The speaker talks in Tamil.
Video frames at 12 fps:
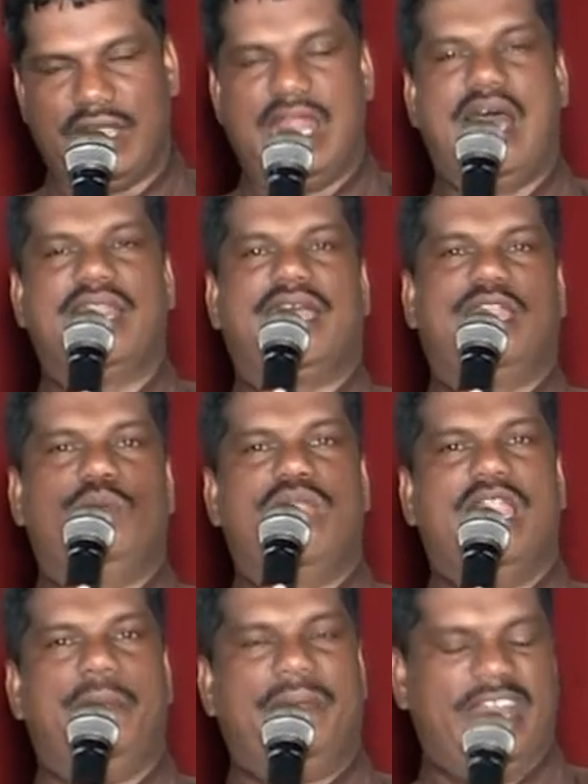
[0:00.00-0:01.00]
எல்லாரும்
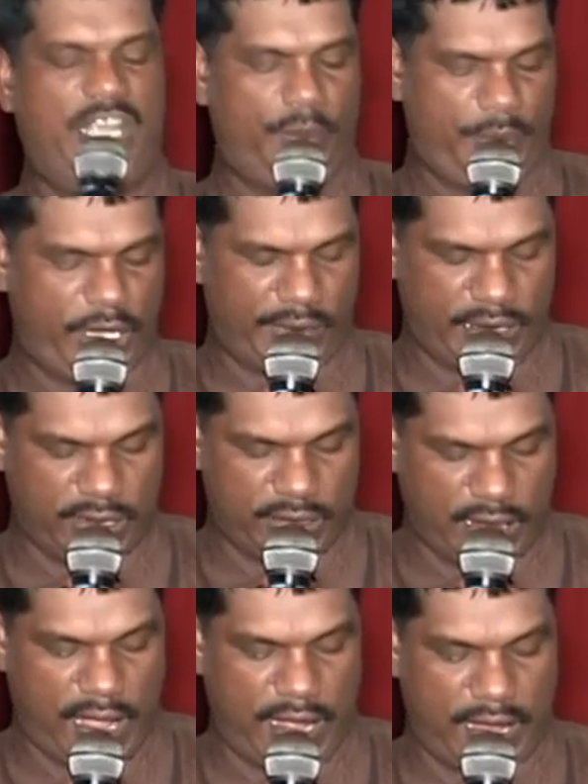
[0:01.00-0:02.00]
கடவுளாலே
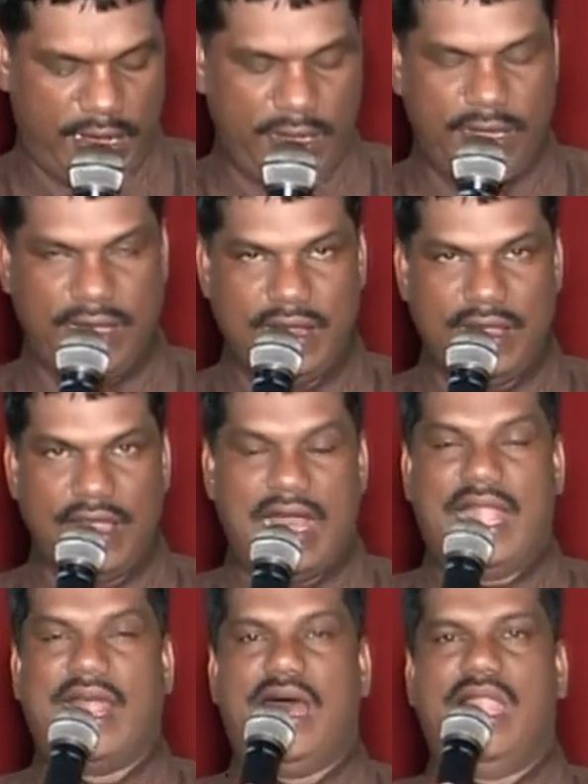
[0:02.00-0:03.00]
படைக்கப்பட்டவர்கள் தான்
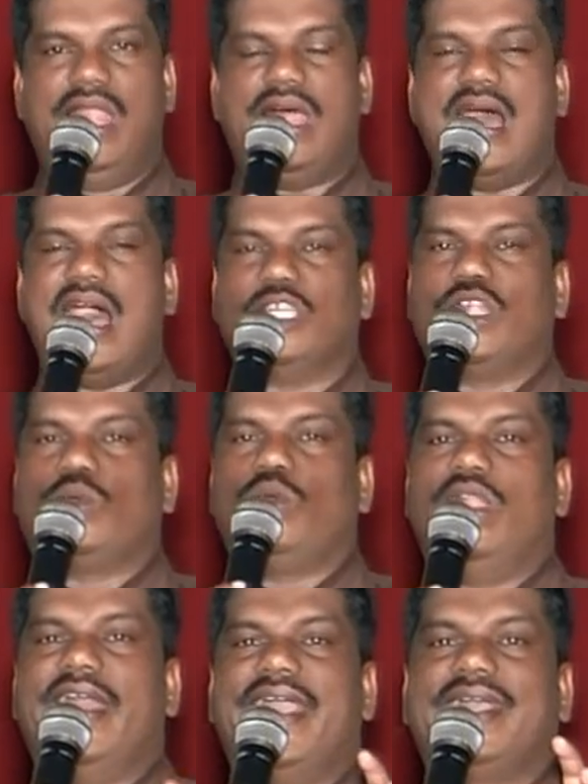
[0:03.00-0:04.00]
ஆனால்
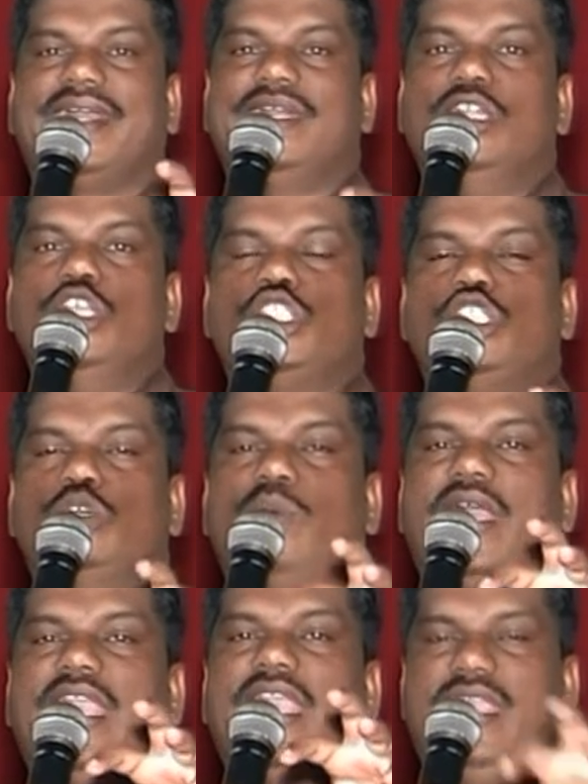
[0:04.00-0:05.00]
அதற்குள்ளே
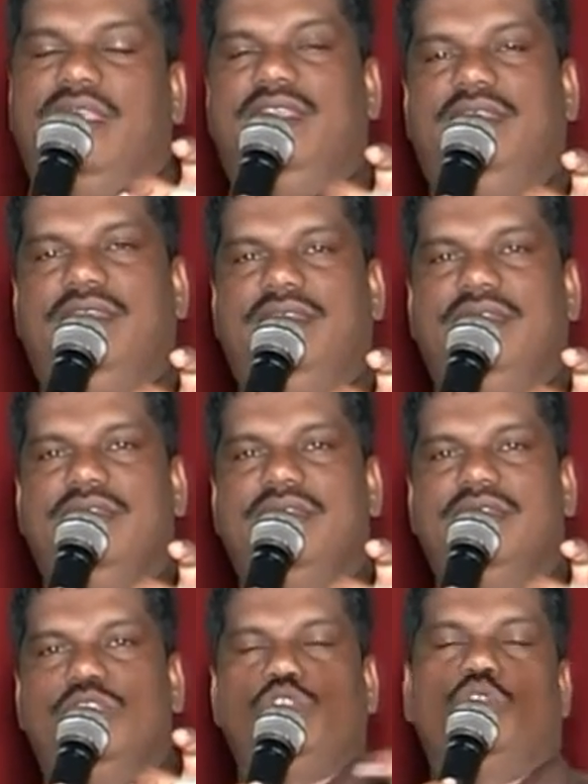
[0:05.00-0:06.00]
கிறிஸ்துவை
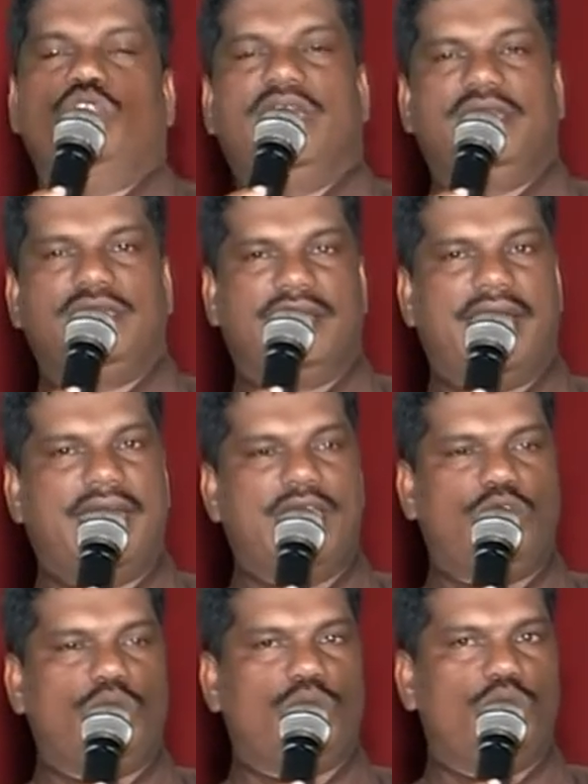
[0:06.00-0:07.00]
சொந்தரிச்சகராக
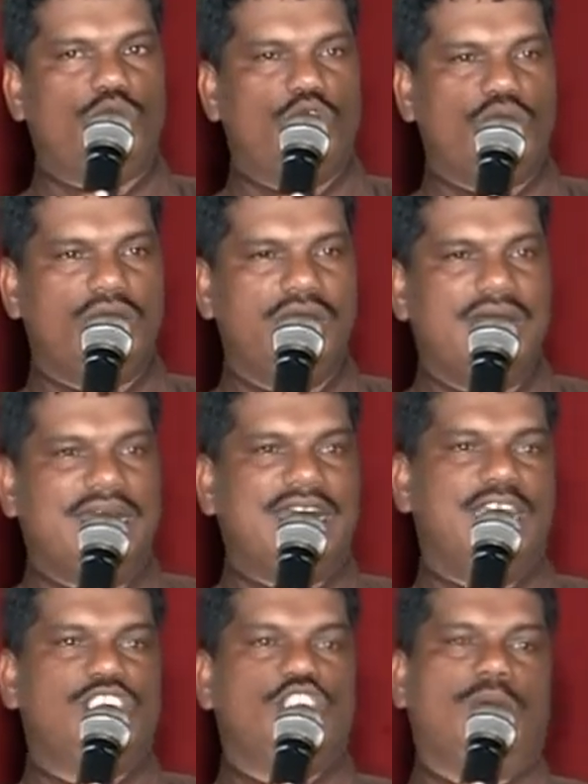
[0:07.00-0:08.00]
ஏற்றுக்கொண்டு
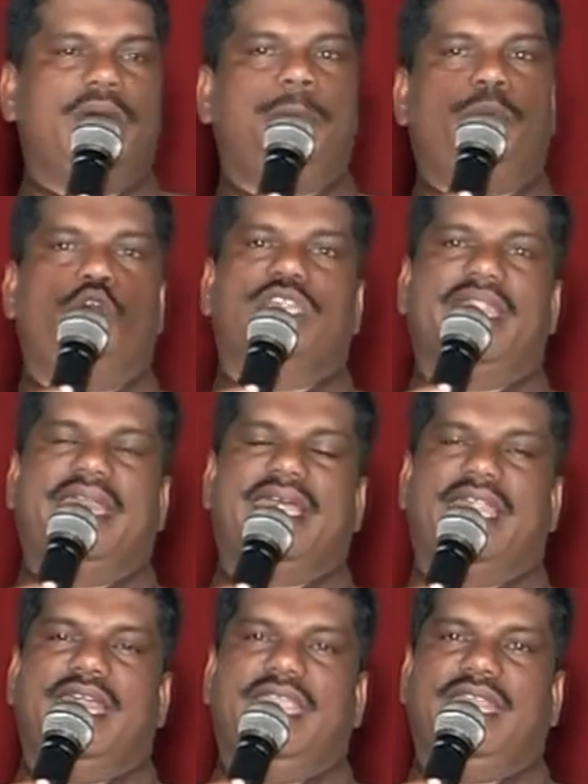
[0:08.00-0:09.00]
கிறிஸ்துவ
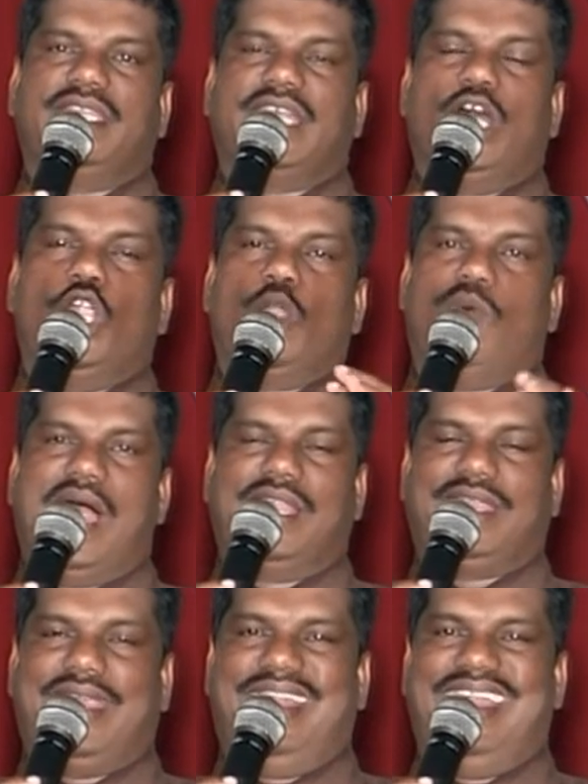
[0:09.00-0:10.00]
போதனைகளை தங்களுடைய
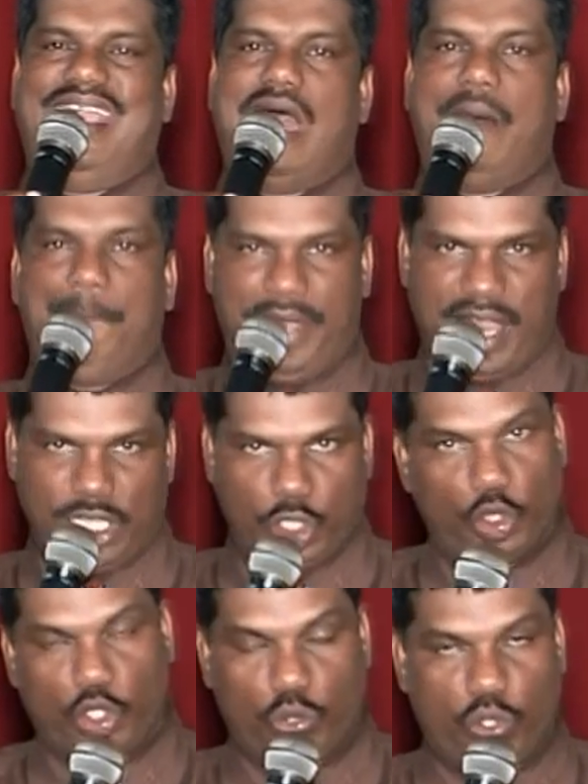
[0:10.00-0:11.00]
வாழ்க்கையிலே
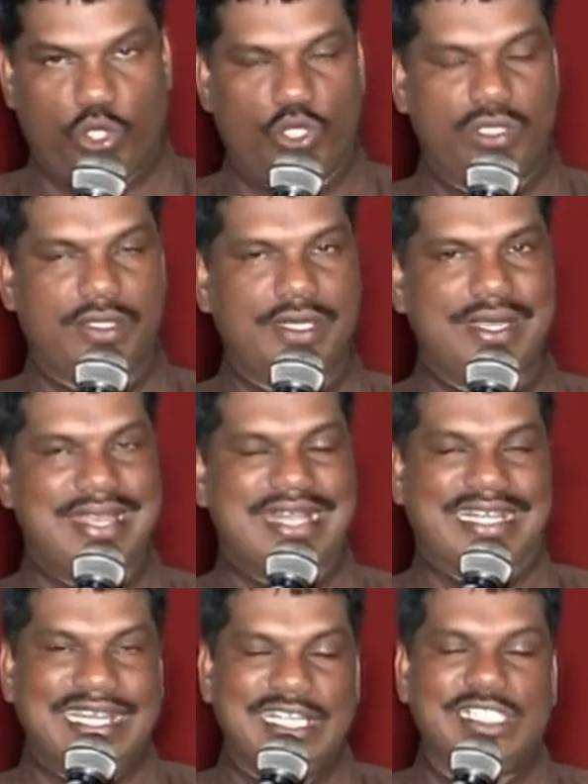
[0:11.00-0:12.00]
அப்பியாசித்து கொண்டு
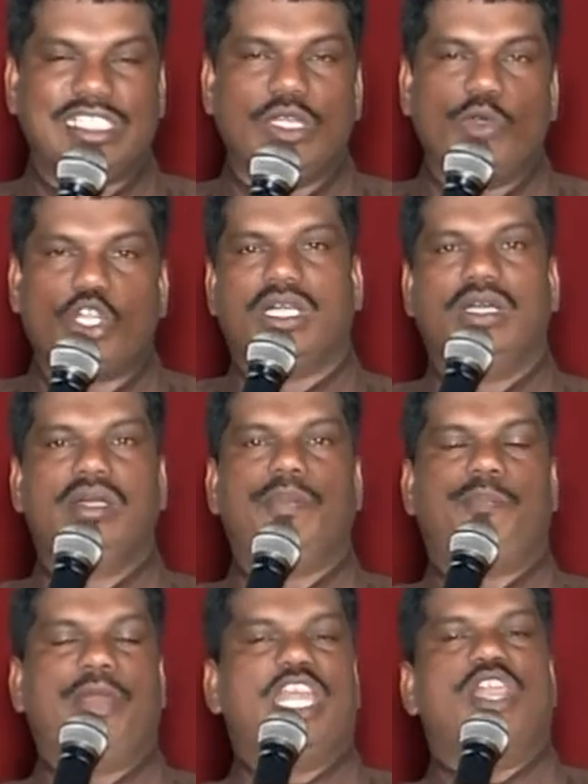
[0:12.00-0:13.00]
கிறிஸ்துவுக்கு
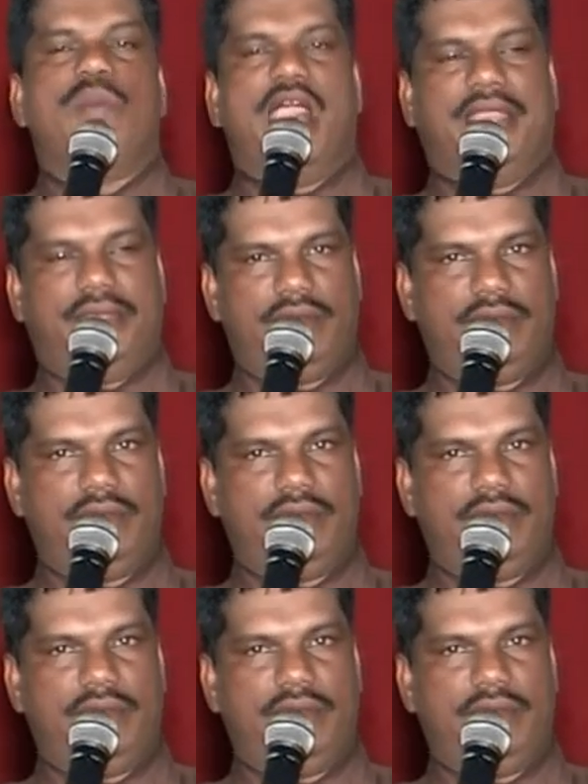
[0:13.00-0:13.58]
பிரியமாய்